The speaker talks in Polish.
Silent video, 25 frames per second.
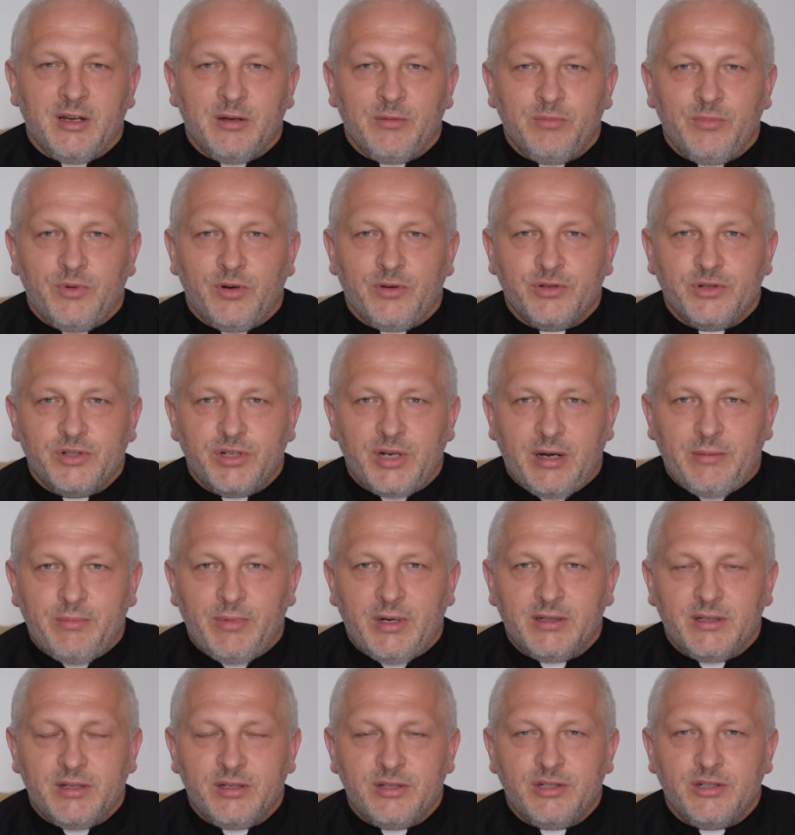bo w
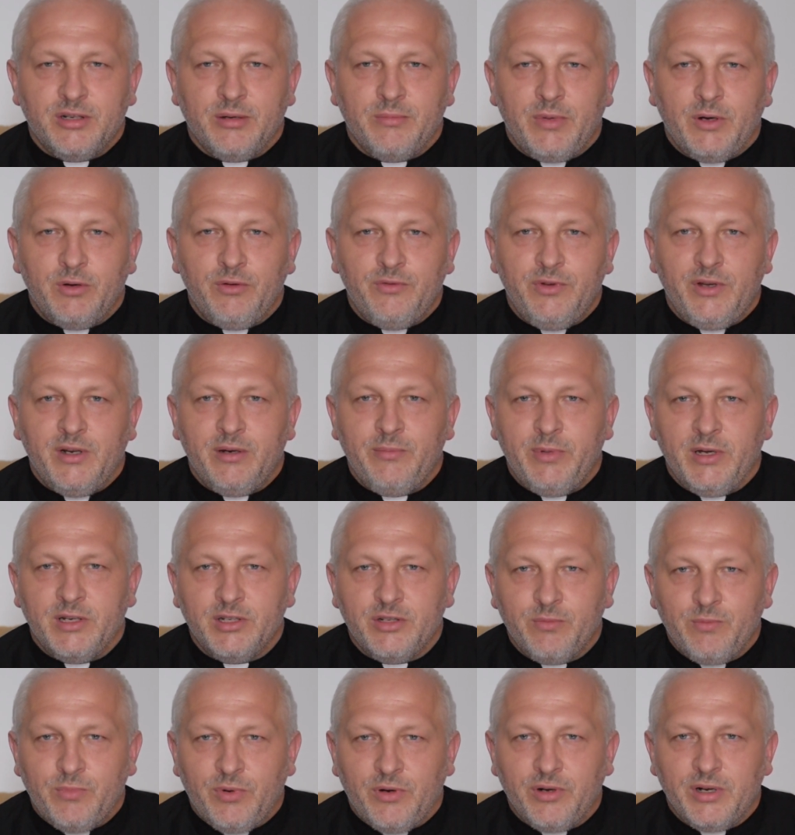szabat trzeba
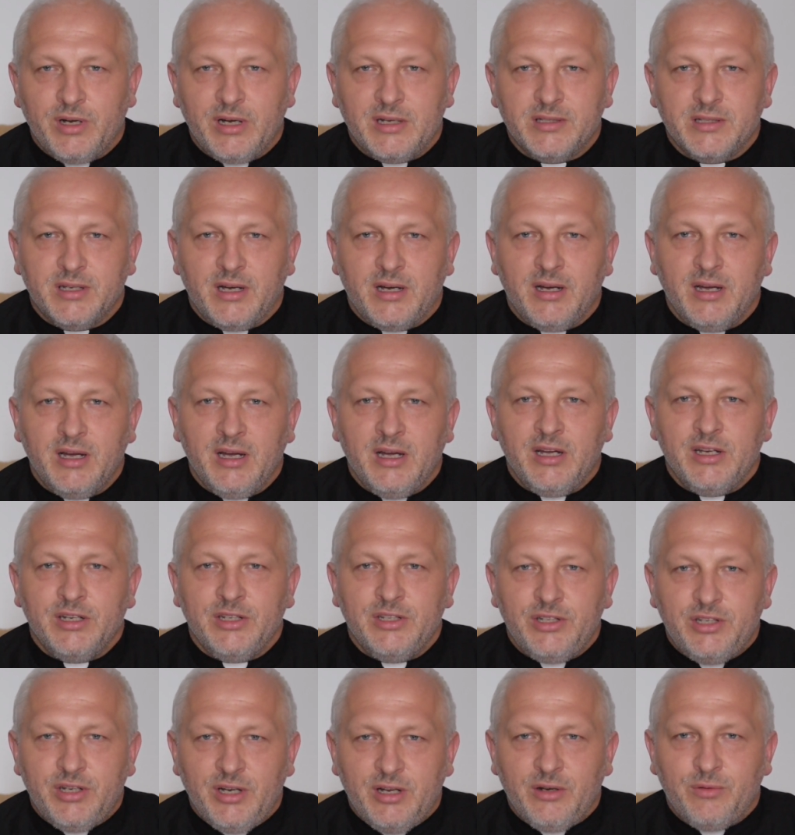uwielbiać Boga za
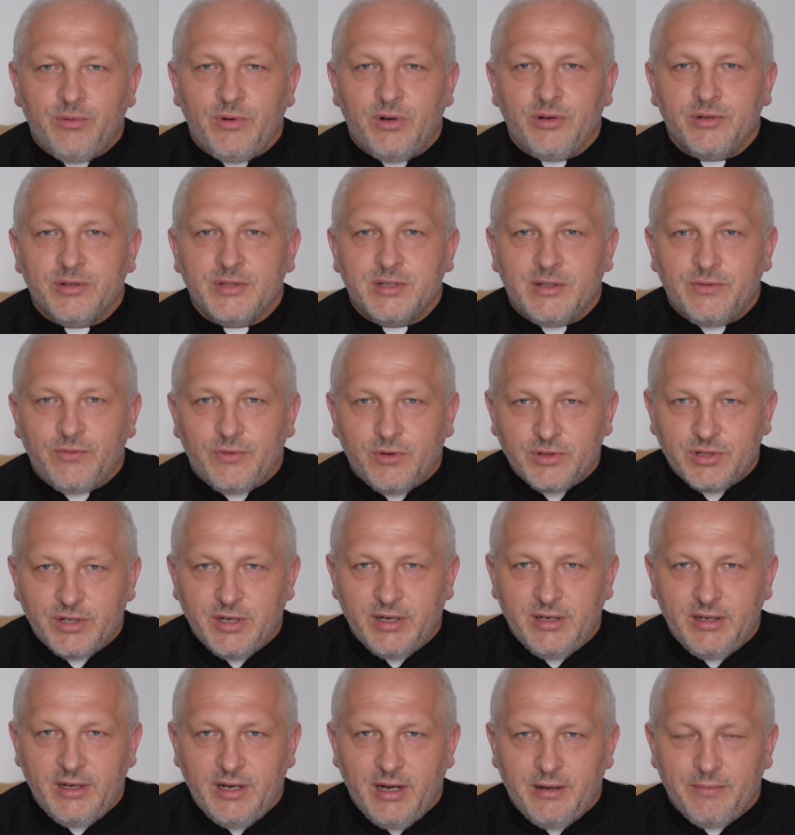dzieło
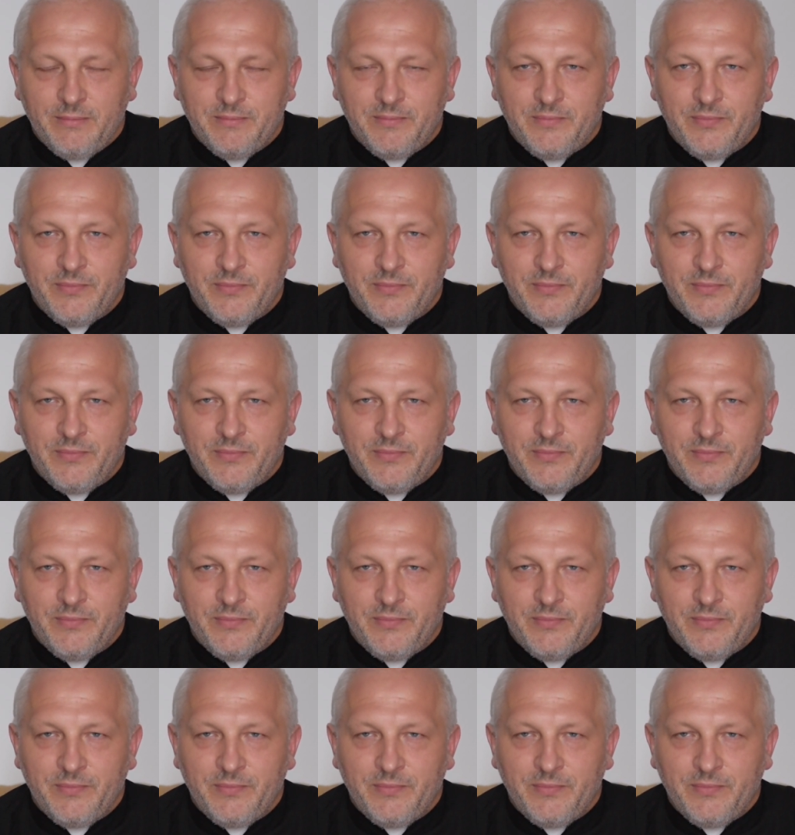stworzenia.